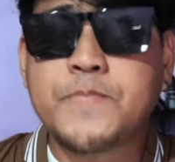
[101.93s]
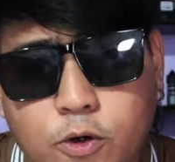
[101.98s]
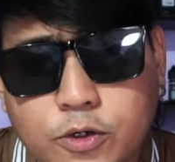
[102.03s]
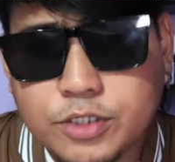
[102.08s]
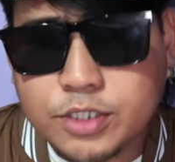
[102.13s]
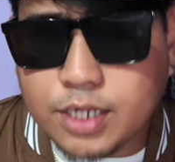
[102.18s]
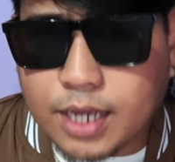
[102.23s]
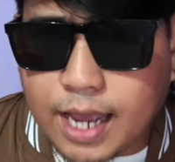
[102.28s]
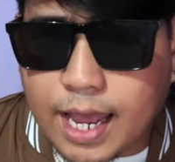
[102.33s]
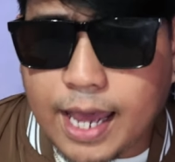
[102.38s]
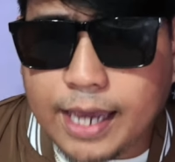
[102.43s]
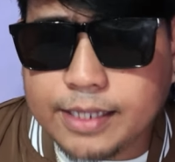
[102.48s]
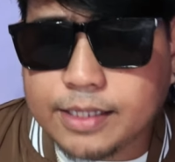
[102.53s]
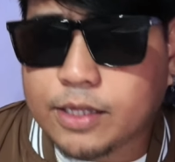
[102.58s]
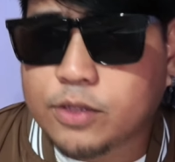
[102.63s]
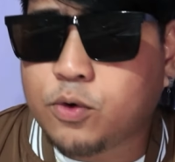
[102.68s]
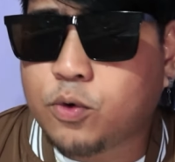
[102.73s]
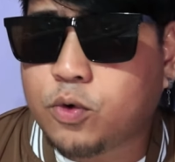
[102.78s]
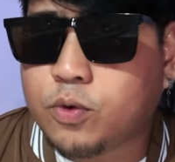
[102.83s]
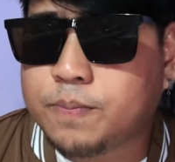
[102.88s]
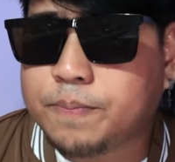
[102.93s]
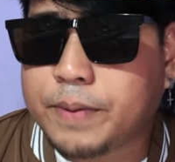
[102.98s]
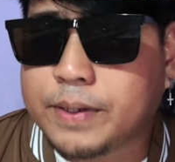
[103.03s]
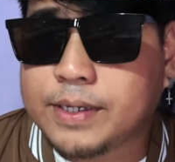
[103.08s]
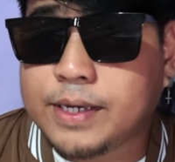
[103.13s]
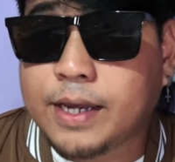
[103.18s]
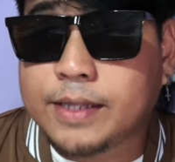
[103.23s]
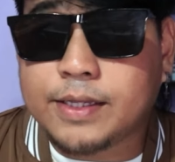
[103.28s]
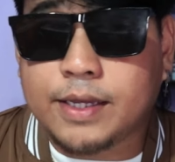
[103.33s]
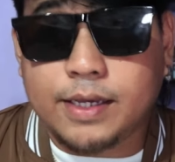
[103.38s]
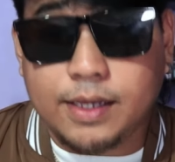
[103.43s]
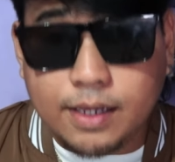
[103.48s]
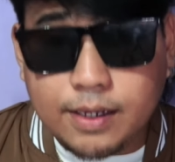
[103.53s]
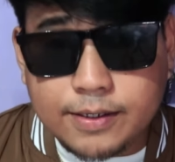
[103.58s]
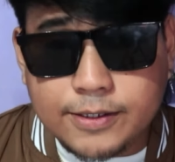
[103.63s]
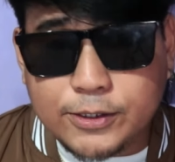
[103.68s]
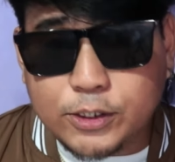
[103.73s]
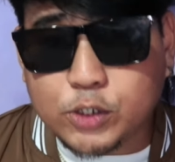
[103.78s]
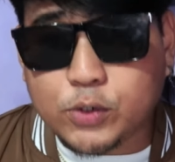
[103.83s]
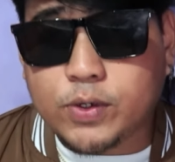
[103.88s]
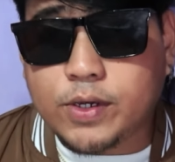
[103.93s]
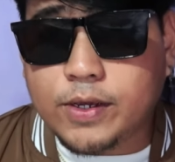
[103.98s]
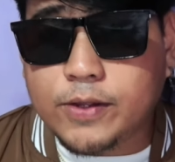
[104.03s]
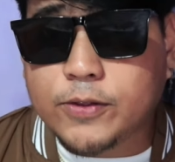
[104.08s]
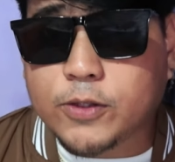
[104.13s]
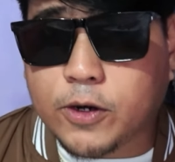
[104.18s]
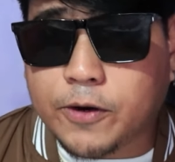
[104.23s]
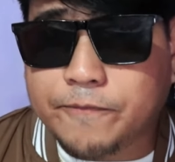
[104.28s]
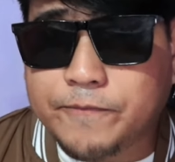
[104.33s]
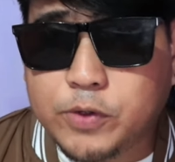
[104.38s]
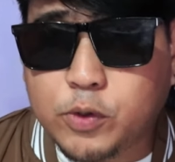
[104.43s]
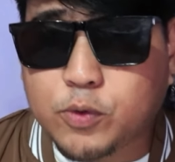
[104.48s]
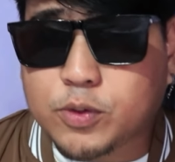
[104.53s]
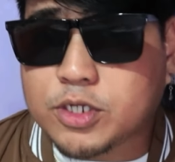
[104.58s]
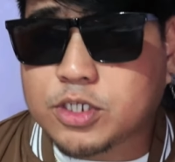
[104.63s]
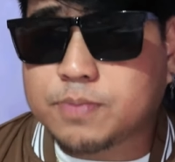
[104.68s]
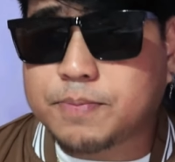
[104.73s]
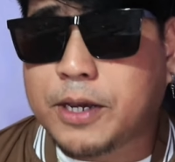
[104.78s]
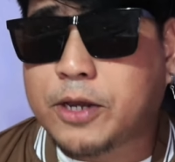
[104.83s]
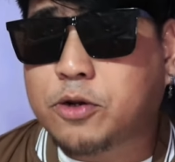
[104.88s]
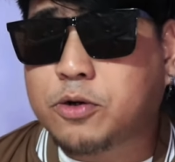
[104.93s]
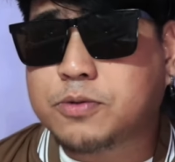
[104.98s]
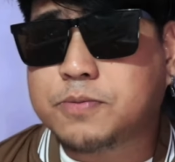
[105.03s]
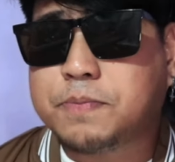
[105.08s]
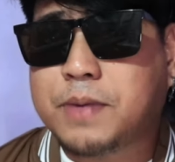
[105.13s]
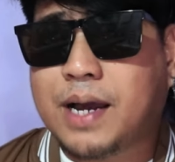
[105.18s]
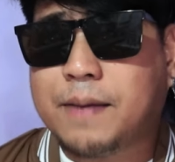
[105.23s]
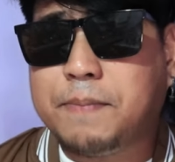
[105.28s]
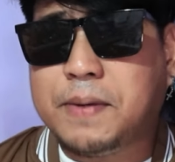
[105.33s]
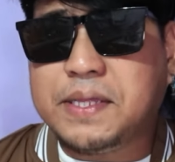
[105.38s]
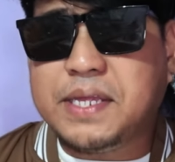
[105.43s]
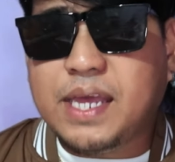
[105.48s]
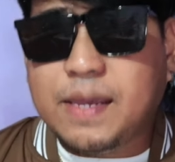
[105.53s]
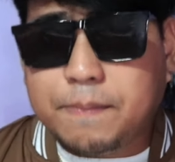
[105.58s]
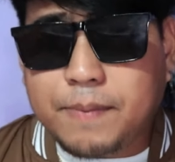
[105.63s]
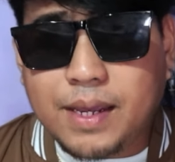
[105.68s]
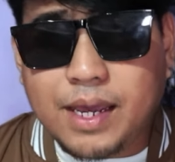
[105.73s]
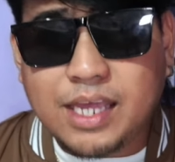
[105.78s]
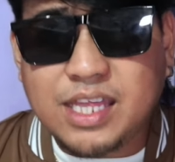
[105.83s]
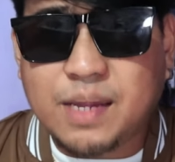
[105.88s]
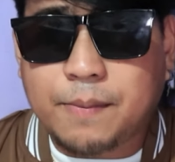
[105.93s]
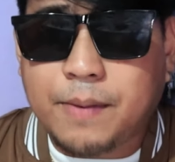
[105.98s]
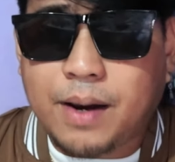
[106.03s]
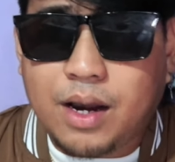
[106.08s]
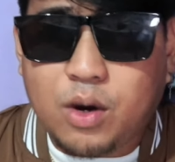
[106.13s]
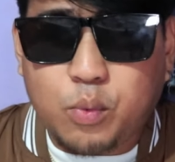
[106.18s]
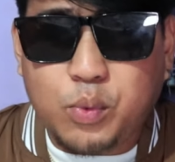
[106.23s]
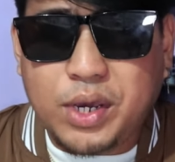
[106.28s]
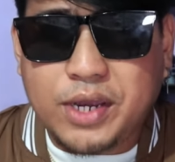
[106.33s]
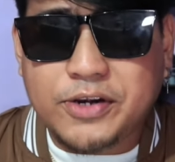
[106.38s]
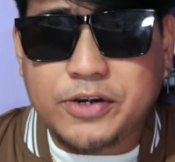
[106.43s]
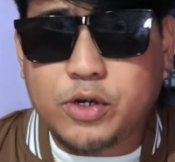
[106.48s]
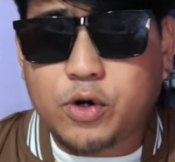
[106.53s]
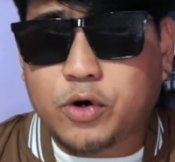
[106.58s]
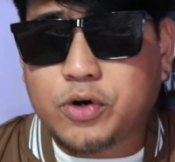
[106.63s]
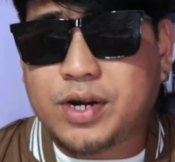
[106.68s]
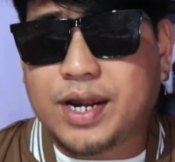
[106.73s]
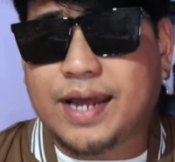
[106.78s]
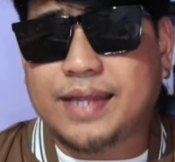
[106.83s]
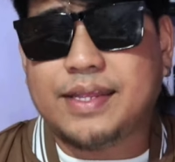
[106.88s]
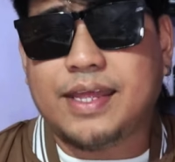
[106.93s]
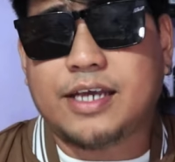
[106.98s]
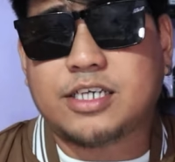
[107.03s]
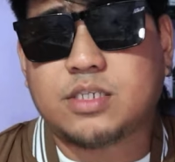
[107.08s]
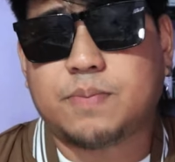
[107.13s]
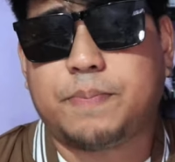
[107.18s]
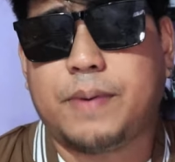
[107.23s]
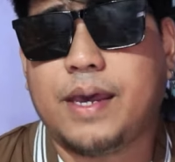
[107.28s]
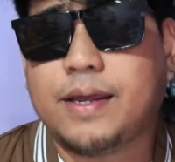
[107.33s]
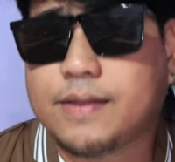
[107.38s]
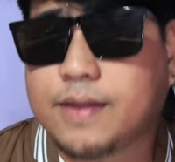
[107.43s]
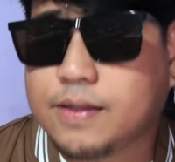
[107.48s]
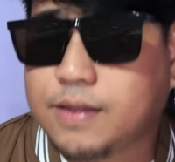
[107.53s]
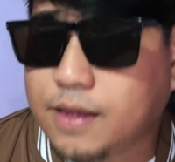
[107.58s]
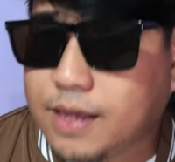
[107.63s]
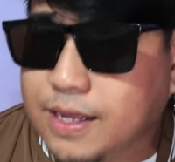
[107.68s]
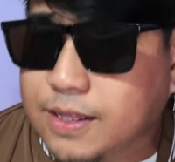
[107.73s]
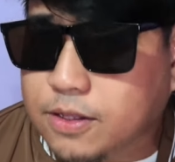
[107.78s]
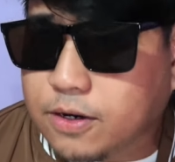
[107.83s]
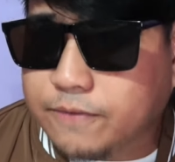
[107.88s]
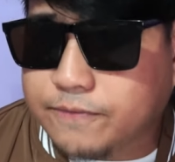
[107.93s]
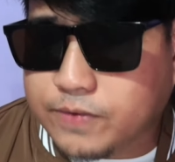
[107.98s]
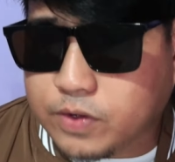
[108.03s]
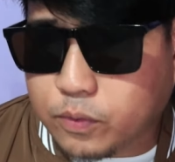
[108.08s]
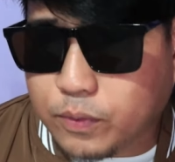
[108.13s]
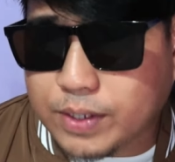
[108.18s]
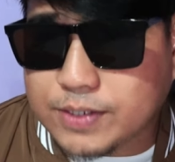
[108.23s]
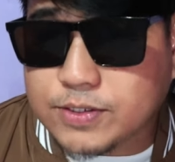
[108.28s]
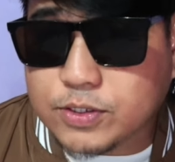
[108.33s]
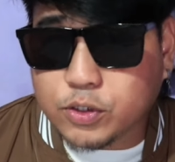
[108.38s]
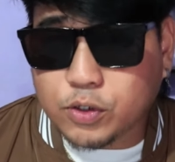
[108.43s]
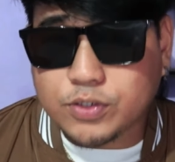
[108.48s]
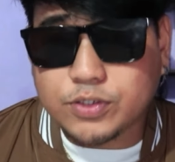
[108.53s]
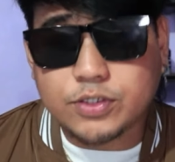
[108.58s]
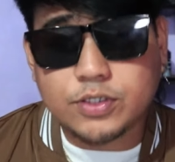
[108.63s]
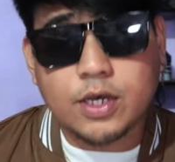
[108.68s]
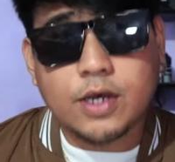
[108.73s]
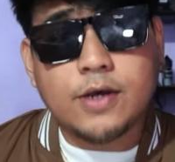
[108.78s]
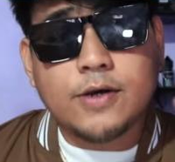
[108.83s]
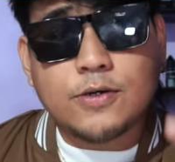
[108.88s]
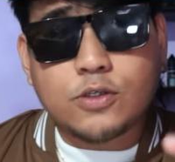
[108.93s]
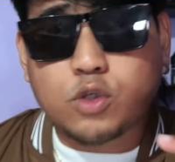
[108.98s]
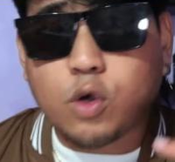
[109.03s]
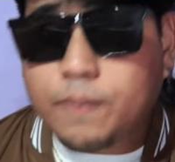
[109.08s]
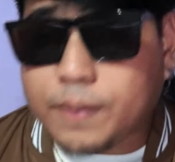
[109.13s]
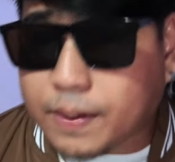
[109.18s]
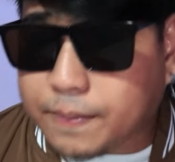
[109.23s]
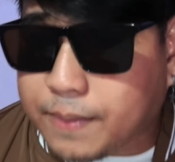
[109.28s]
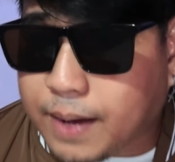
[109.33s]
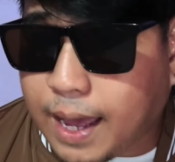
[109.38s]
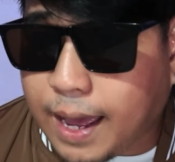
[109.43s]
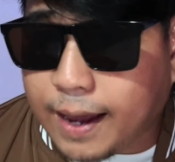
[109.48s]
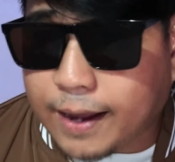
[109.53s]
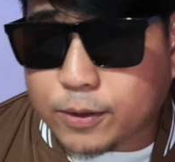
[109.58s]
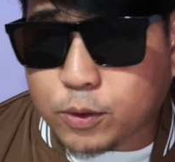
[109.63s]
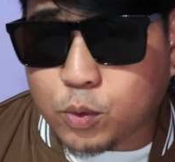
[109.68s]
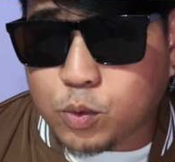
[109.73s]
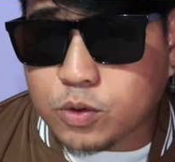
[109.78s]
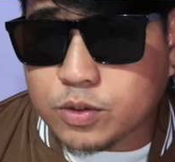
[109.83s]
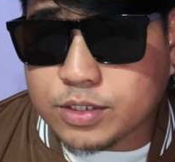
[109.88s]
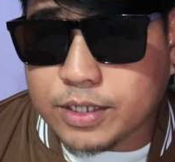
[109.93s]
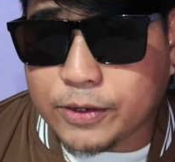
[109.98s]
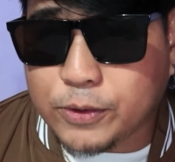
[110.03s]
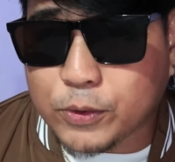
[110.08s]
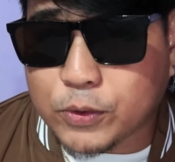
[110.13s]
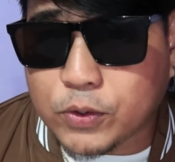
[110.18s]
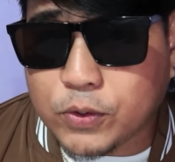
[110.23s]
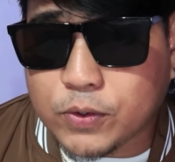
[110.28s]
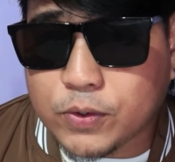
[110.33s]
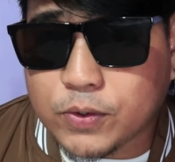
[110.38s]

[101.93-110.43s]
o sa kahit anong kumpanya na English yung interview, tas merong mga binibigay na mga weird or unexpected interview questions, sobrang makakatulong sa inyo to.